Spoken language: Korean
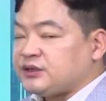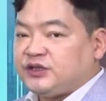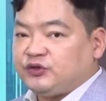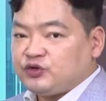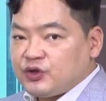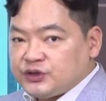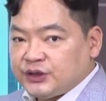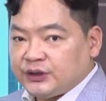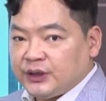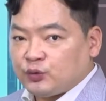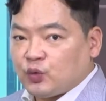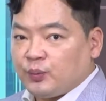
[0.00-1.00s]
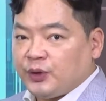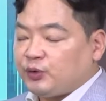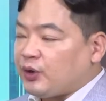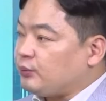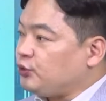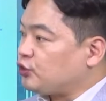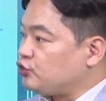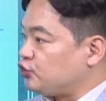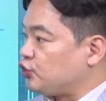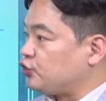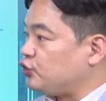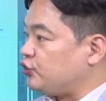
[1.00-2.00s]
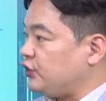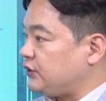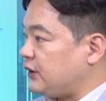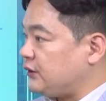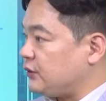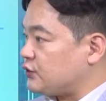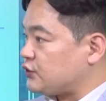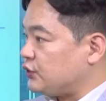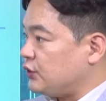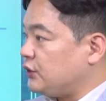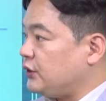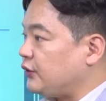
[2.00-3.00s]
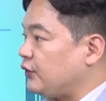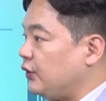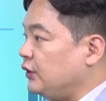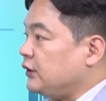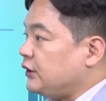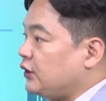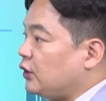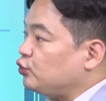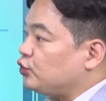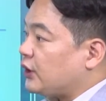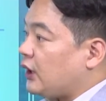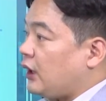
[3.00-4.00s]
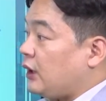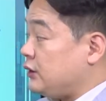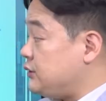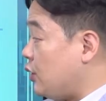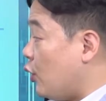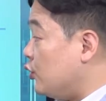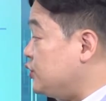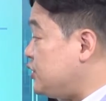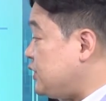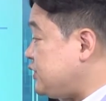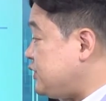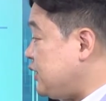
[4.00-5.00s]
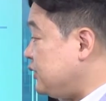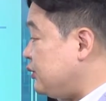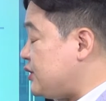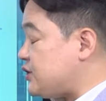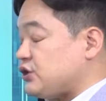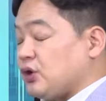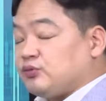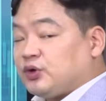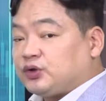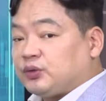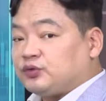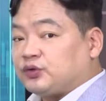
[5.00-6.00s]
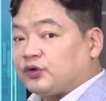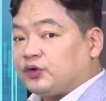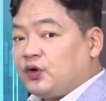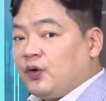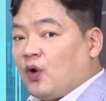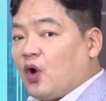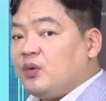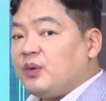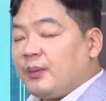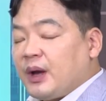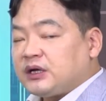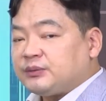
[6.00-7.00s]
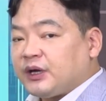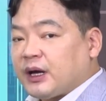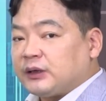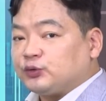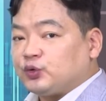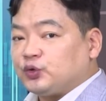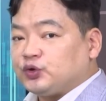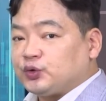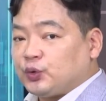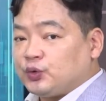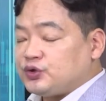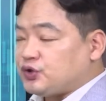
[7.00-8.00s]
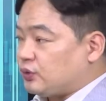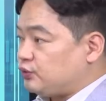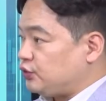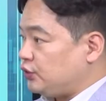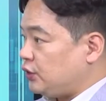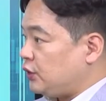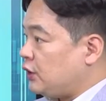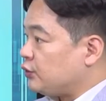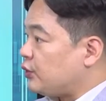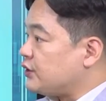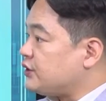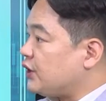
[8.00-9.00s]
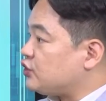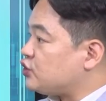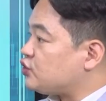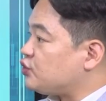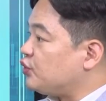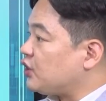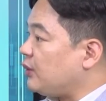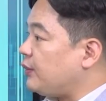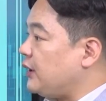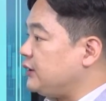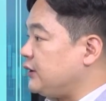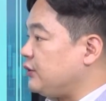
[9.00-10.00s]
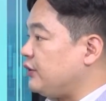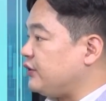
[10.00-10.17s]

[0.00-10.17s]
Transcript: 지수 전체에 대한 공매도의 압력은 줄어들 수 있다는 거죠. 그래서 이건 우리가 이제 언제 시행될지 여부와 더불어서 얼마만큼의 강도로 들어오는지 여부를 굉장히 좀 주목해 봐야 될 것